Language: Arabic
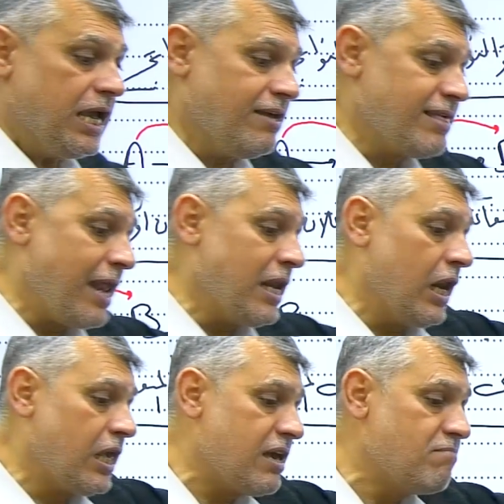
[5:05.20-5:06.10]
إذا
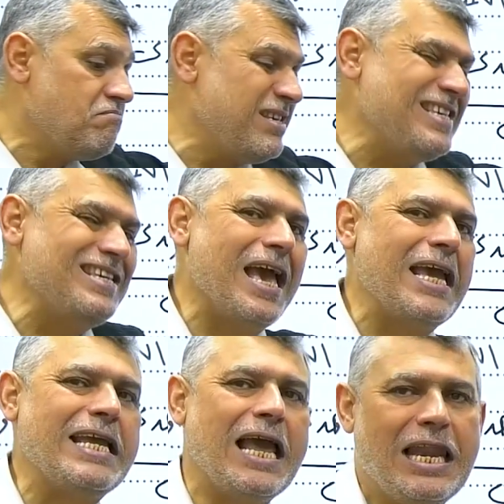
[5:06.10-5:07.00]
الكمية
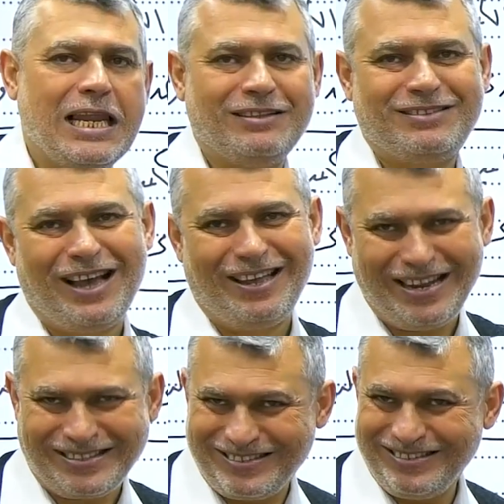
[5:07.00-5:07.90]
هي اللي
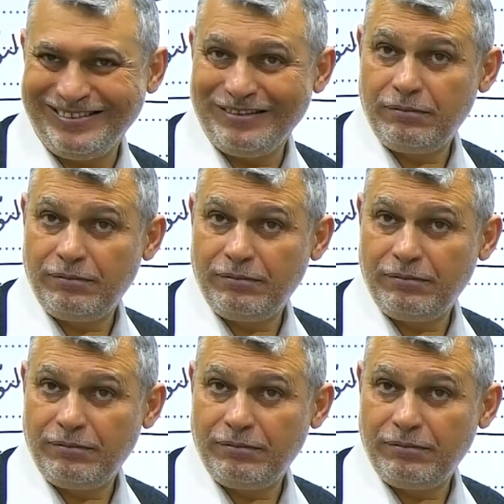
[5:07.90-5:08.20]
انتقلت